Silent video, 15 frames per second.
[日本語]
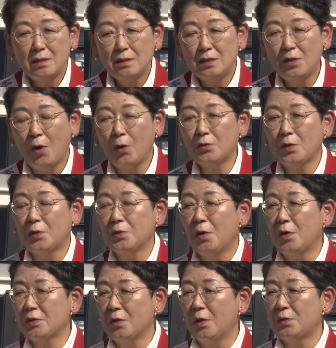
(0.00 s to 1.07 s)
日本の
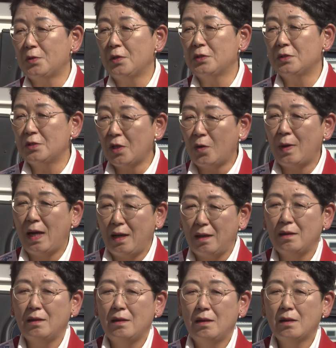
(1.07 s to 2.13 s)
農業というのは
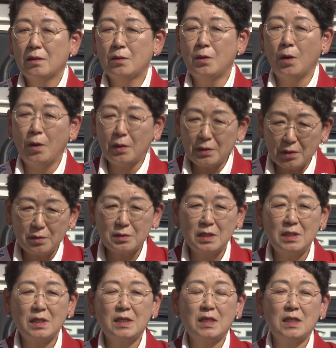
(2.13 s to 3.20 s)
こういう
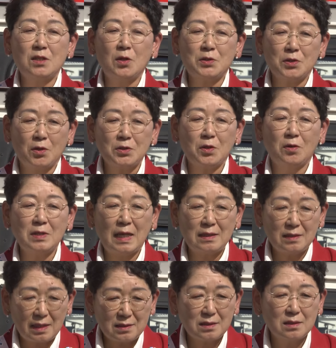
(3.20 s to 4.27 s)
ギリギリの状況な
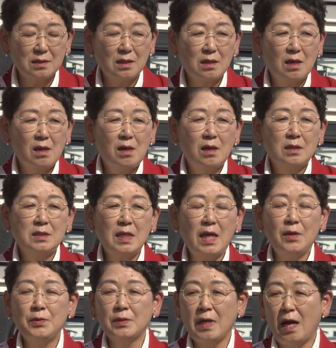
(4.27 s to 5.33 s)
んです。
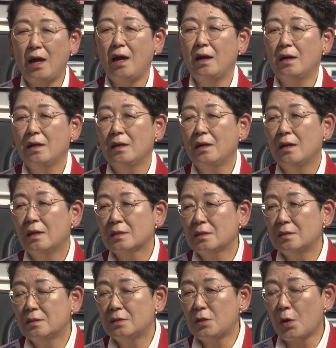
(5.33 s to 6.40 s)
政府が
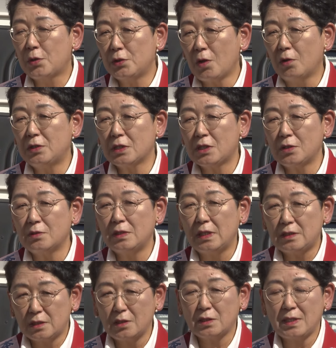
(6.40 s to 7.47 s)
食料自給
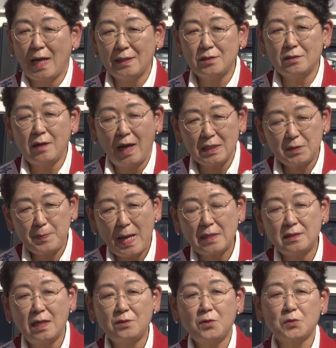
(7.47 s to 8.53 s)
率 さんじゅうはち
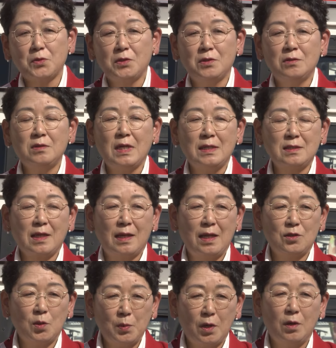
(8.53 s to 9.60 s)
パーセント というんですけ
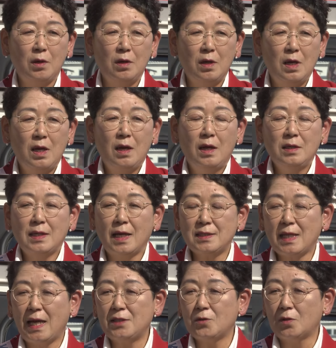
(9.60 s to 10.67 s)
れども、野
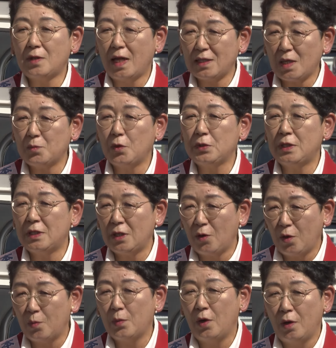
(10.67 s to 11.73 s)
菜の種も肥
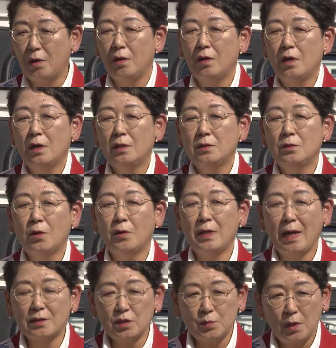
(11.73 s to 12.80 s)
料も農
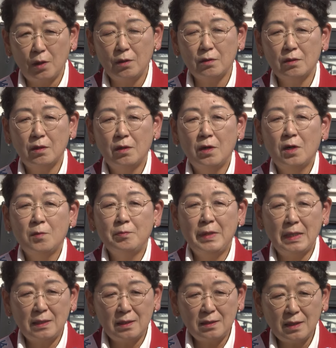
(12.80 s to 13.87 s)
薬も
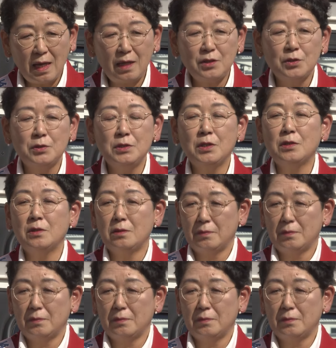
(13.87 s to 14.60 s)
みんな輸入。